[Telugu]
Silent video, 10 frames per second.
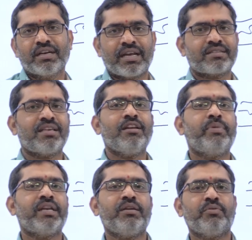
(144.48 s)
నక్సల్
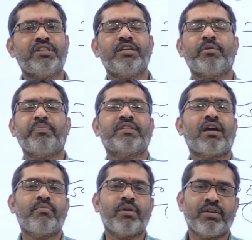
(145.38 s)
బరి ఉద్యమ
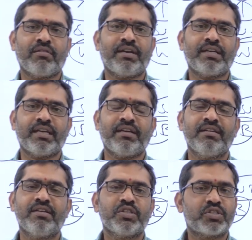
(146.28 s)
పితామహుడు ఎవరంటే
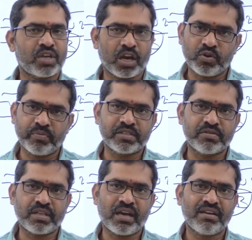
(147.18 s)
చారు
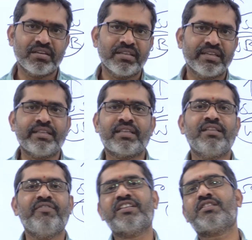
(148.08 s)
మజుందార్
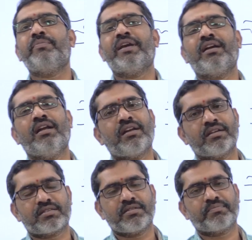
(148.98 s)
ఇతని వెస్ట్ బెంగాల్
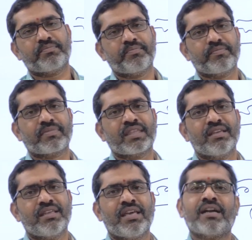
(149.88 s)
రాష్ట్రం
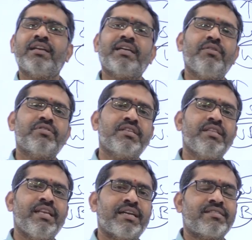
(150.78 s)
ఎక్కడికి వెళ్ళి
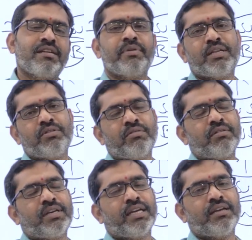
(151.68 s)
వచ్చింది నక్సల్ యుద్ధం
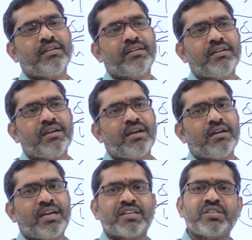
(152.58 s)
అంటే
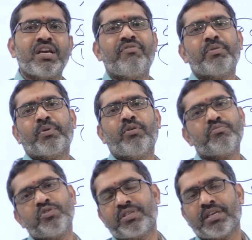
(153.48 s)
రష్యా
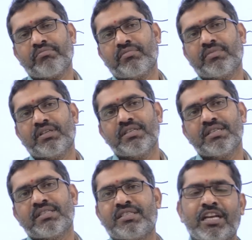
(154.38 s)
విప్లవం చూసాం
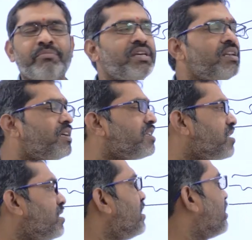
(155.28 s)
జర్మనీకి
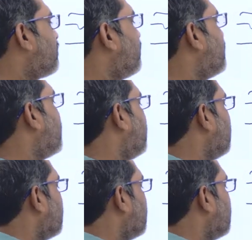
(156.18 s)
చెందినటువంటి